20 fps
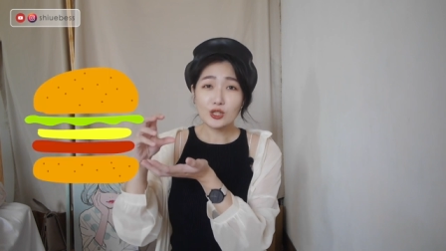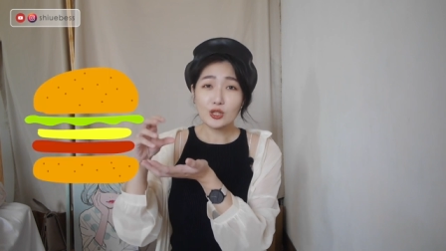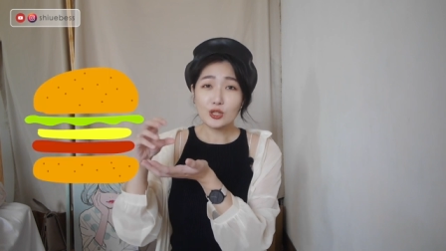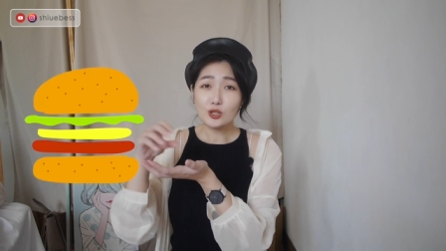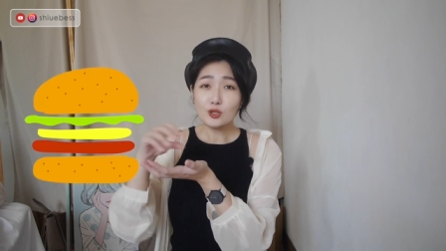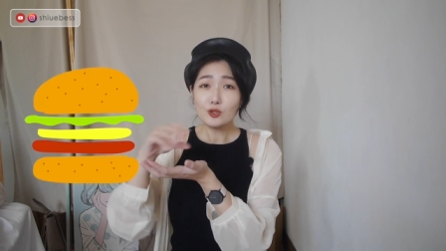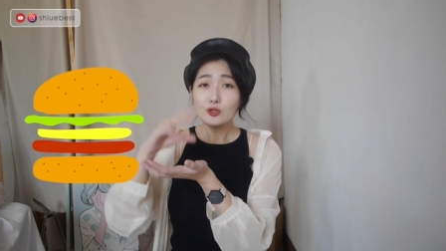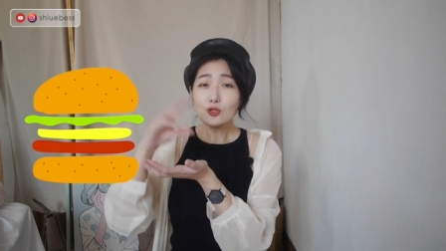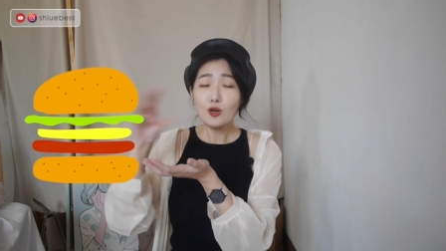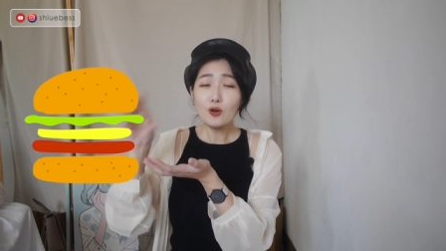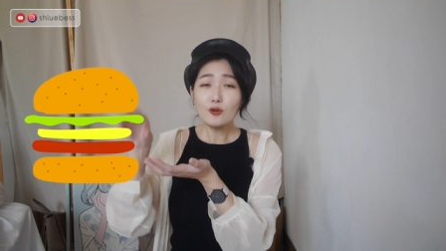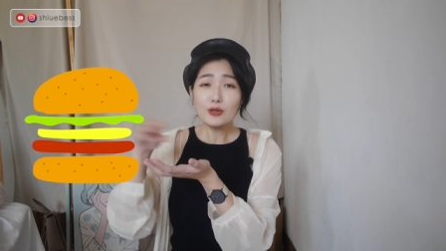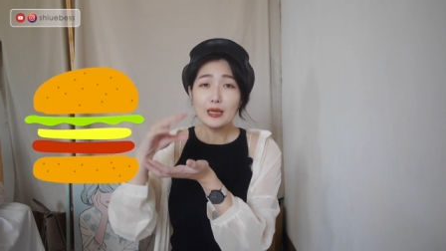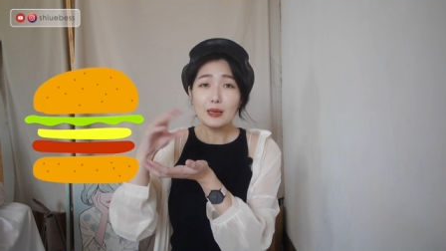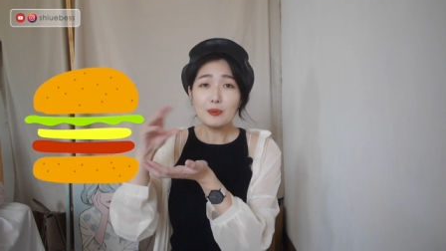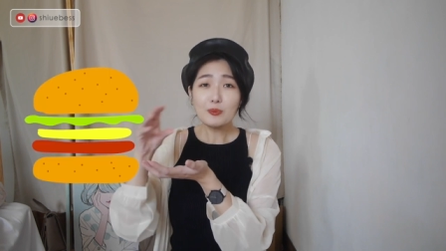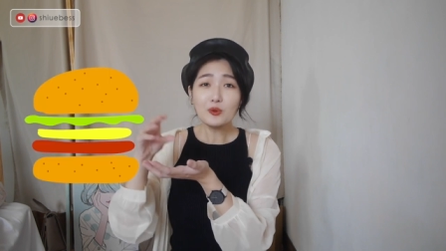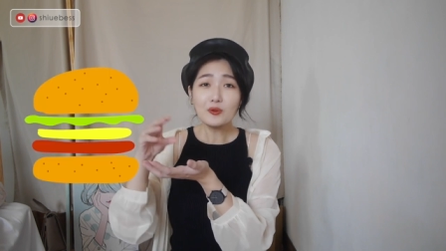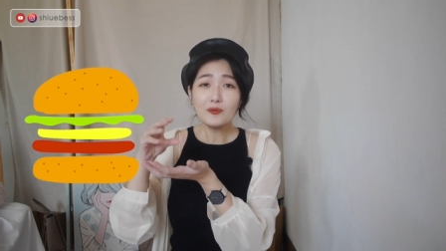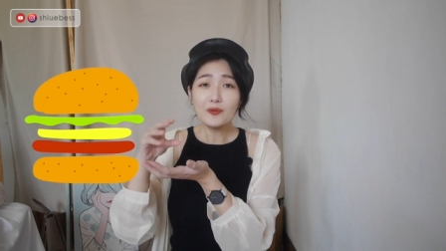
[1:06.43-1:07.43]
也就是肉
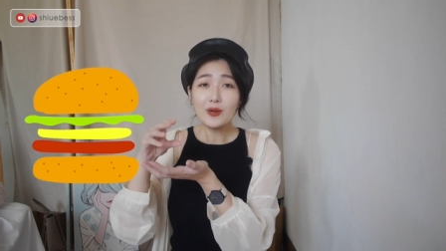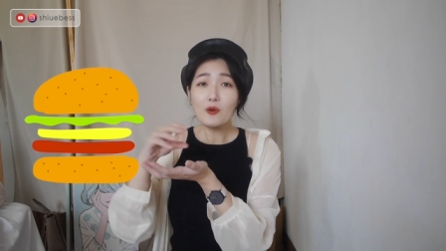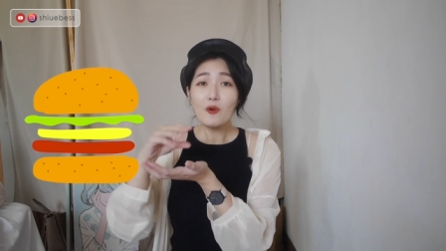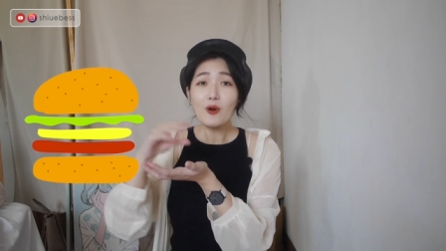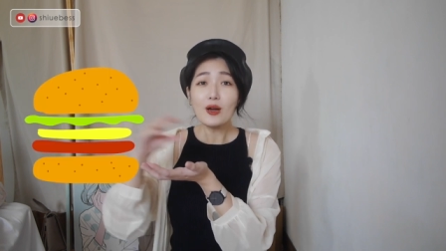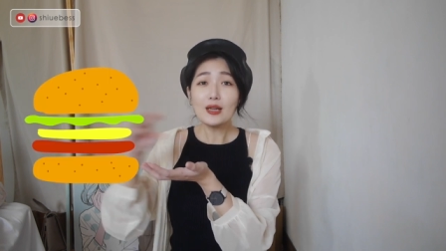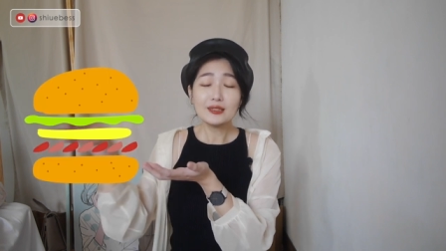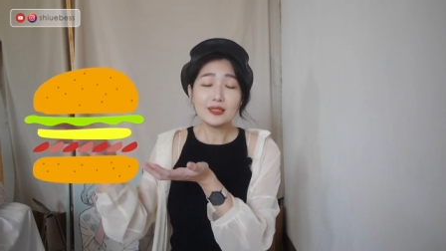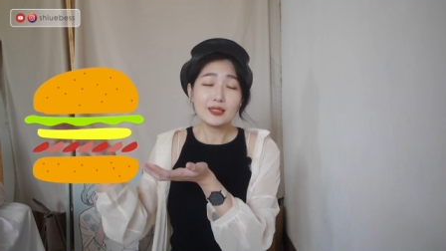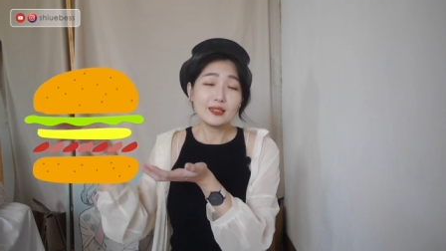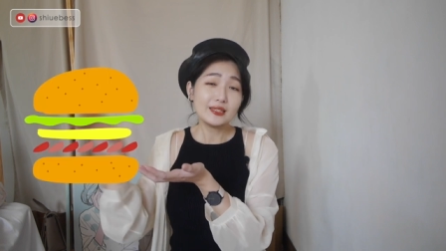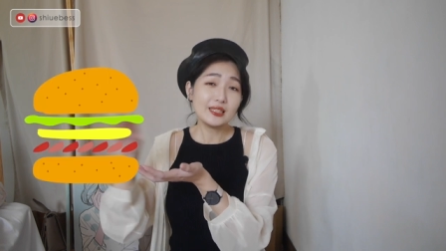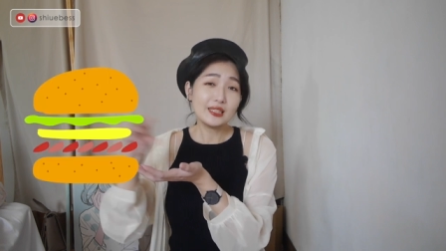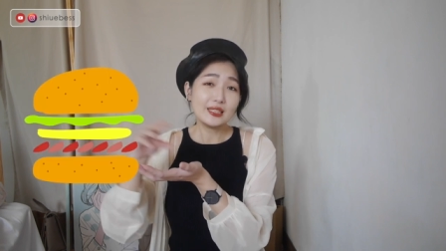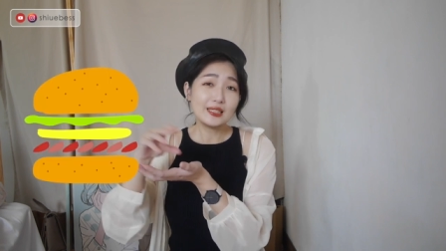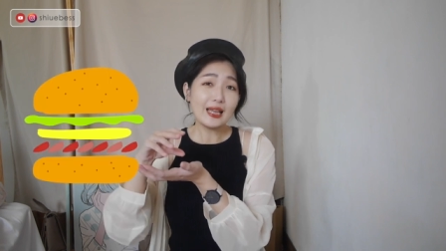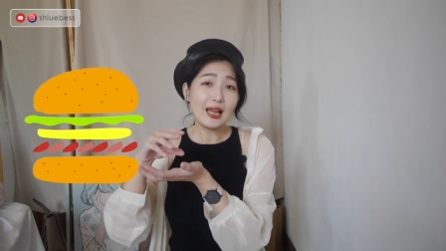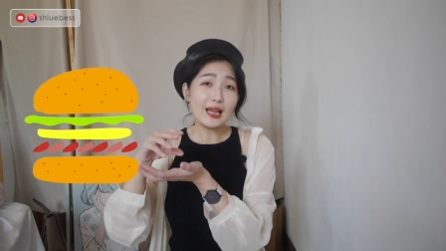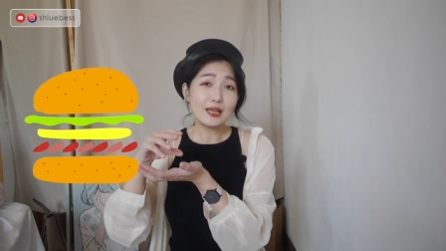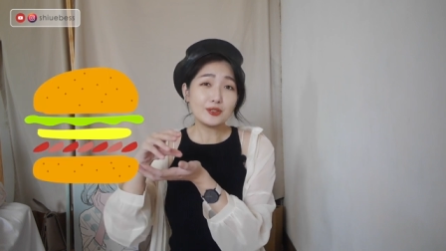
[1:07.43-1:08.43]
类部分换成
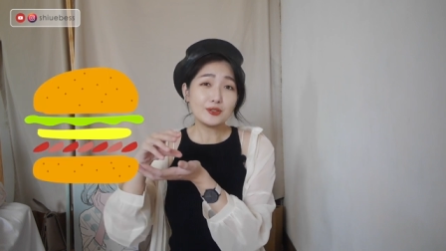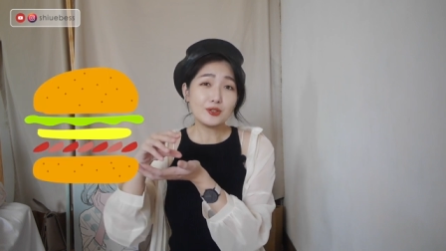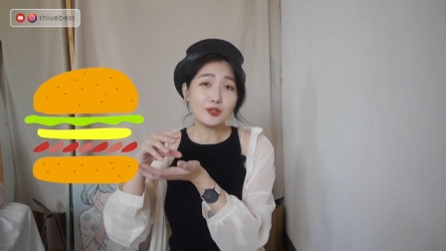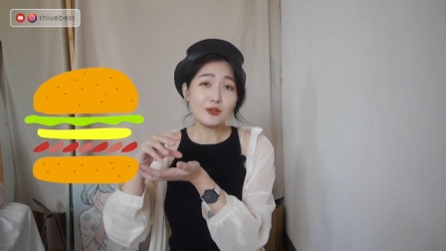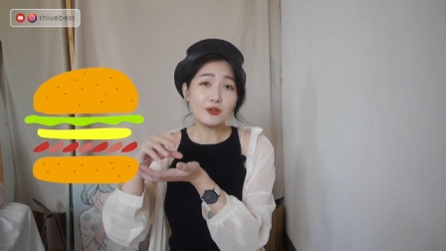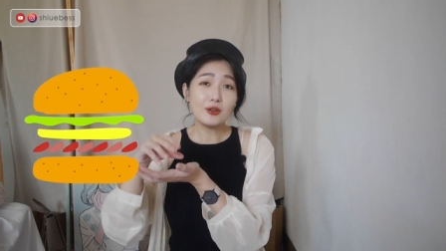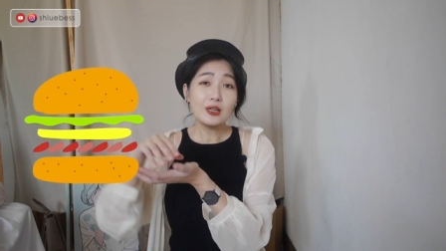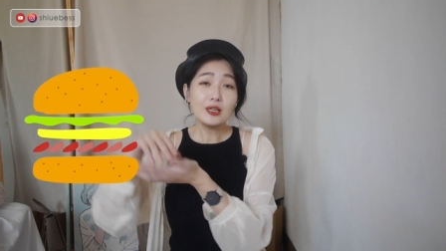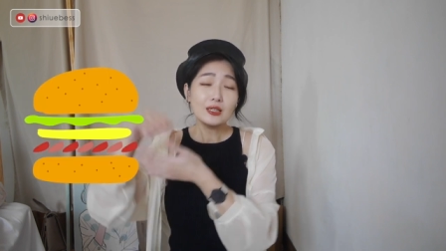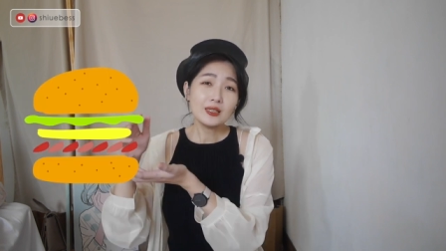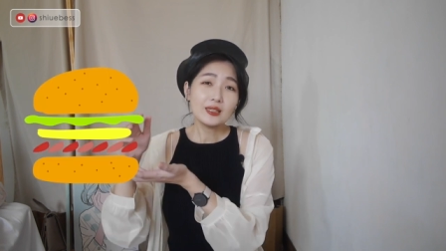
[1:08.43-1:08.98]
其他的肉。